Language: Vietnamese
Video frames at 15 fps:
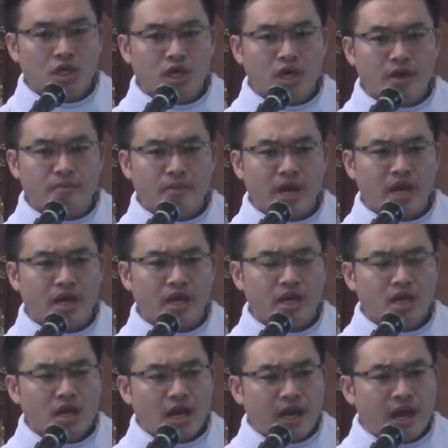người mẹ
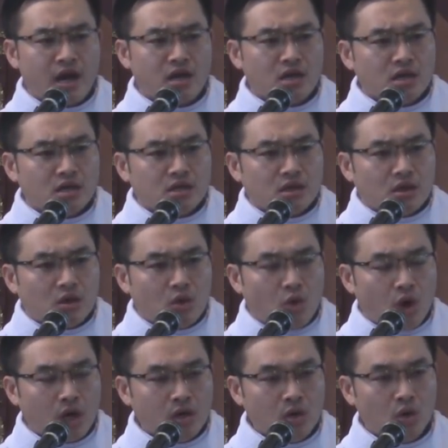đã
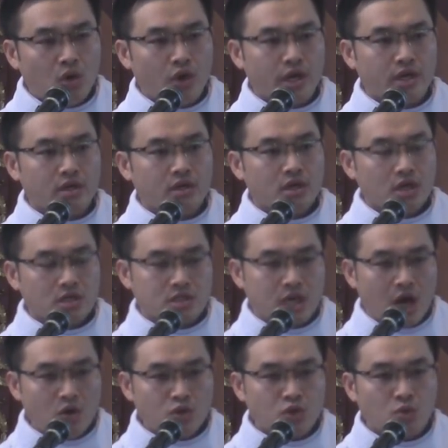huấn luyện
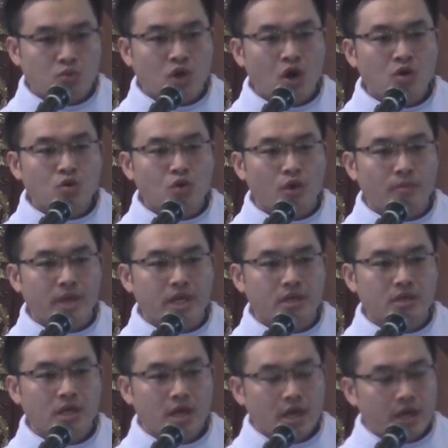giáo dục con của
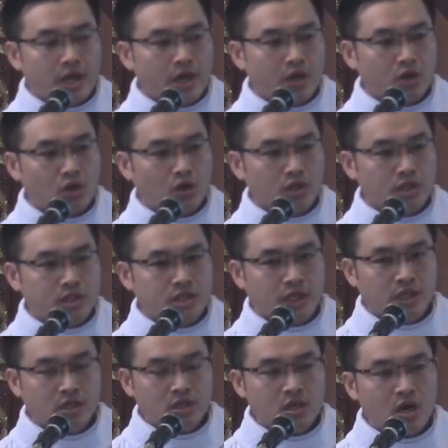mình để rồi
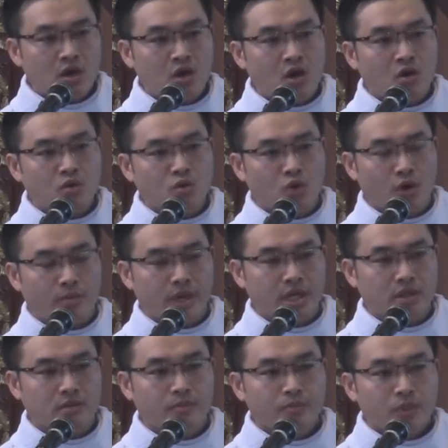chính đứa con của
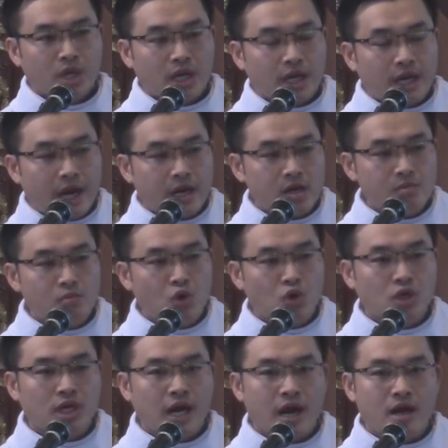mình ngày một
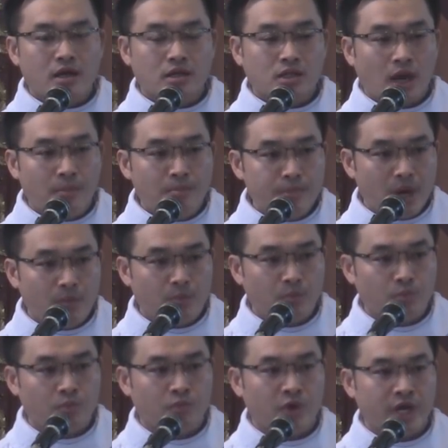càng thấm đậm
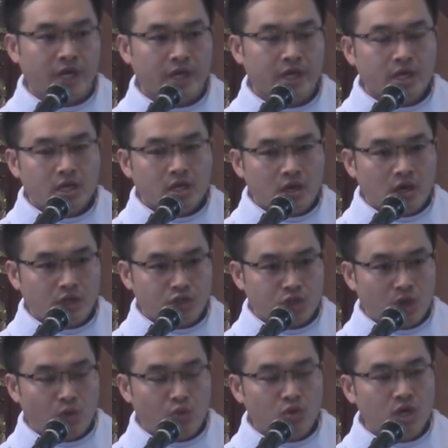về đời
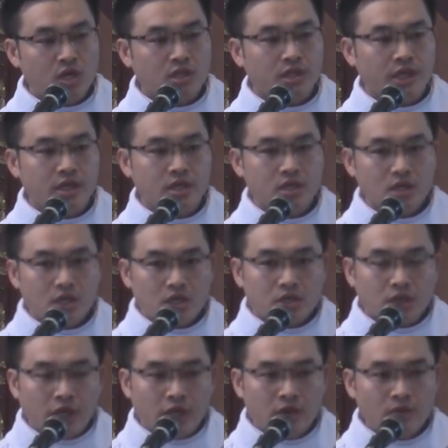sống đức tin
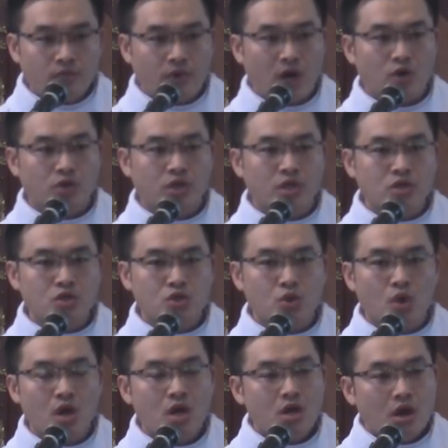tin vào Thiên
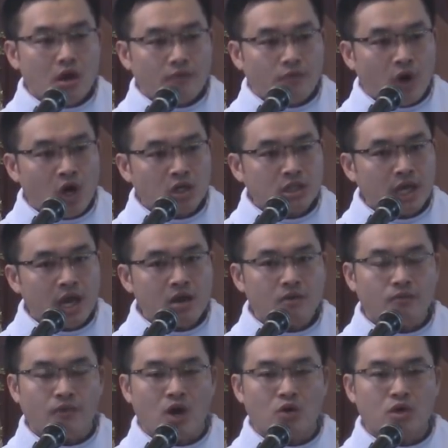Chúa, phó
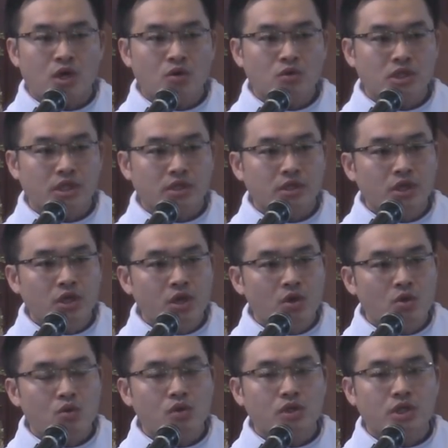thác vào trong tình yêu
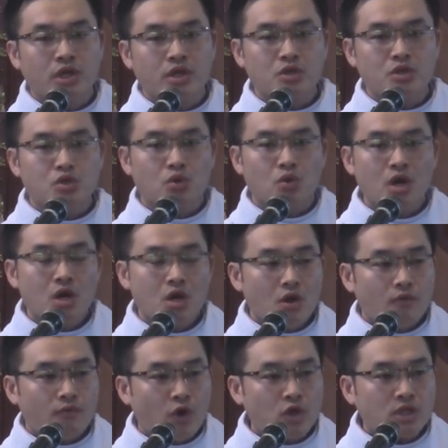của Thiên Chúa,
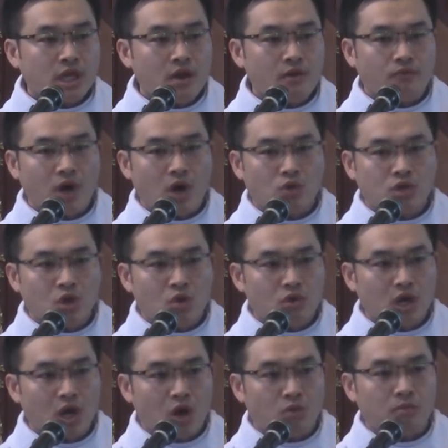phó thác vào trong
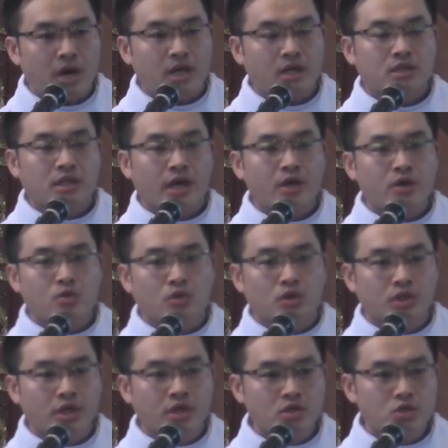lòng bàn tay của
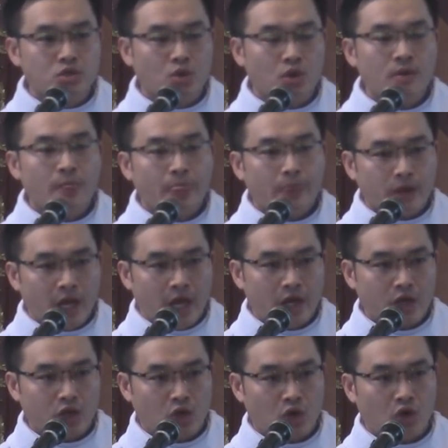Thiên Chúa
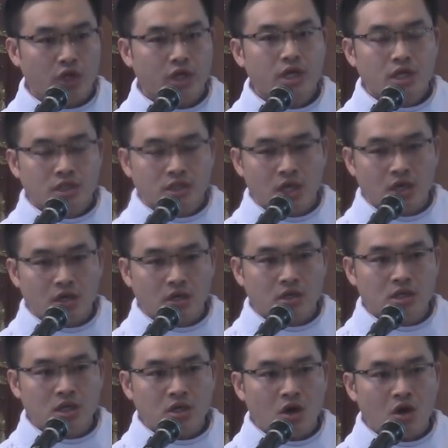để rồi những
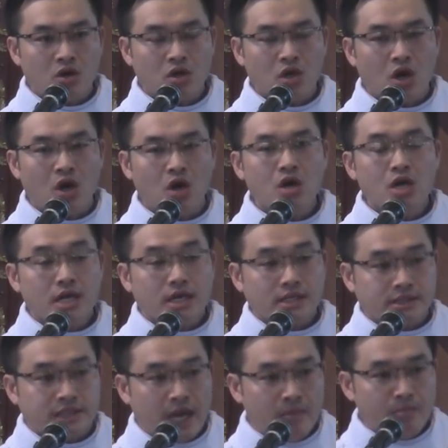đứa con đó
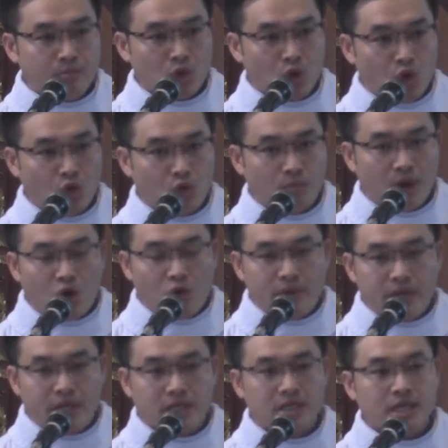dám đổ máu
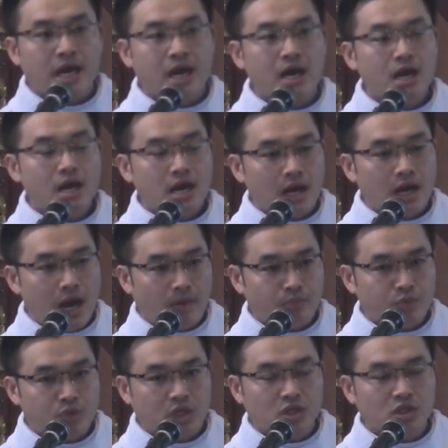mình ra làm
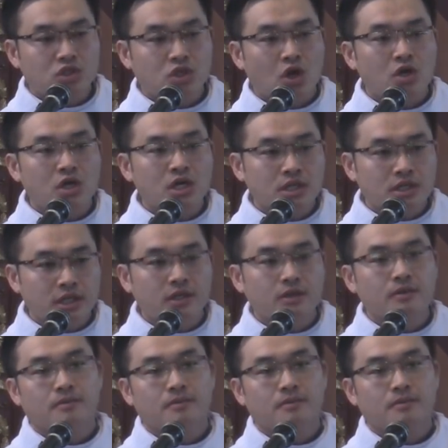chứng cho đức tin.